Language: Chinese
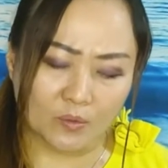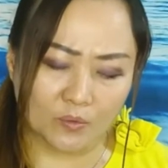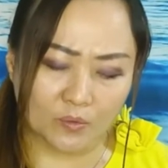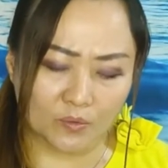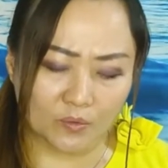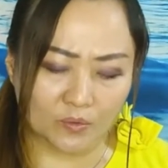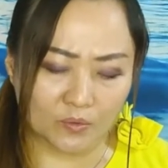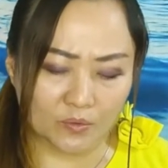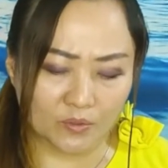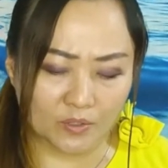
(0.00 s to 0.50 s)

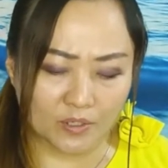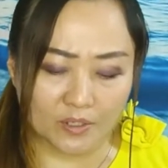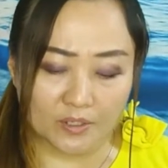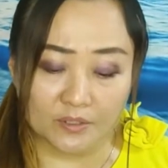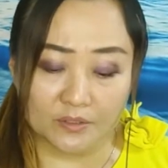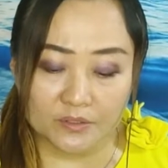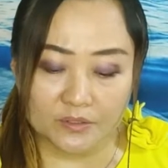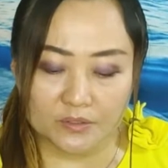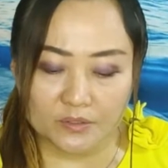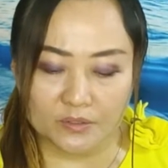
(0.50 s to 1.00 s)
无
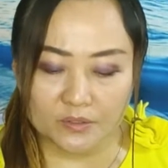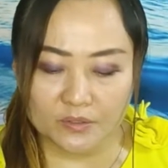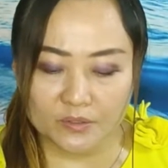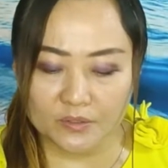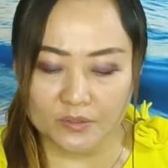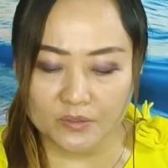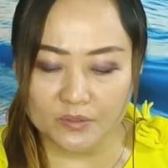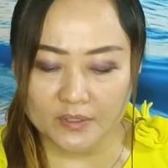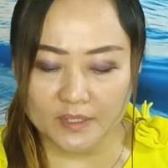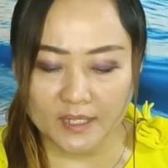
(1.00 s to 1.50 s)
论
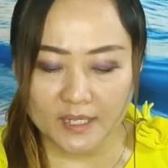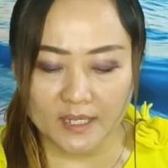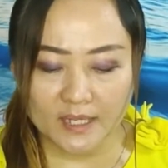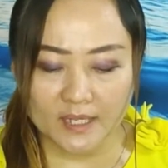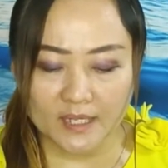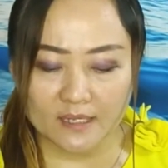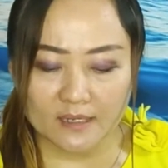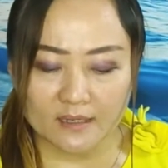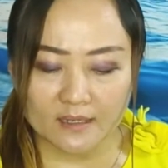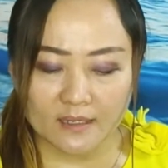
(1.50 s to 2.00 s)
苦
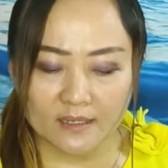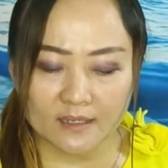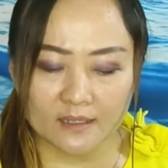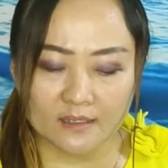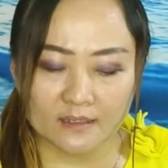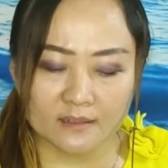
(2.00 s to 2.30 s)
与乐，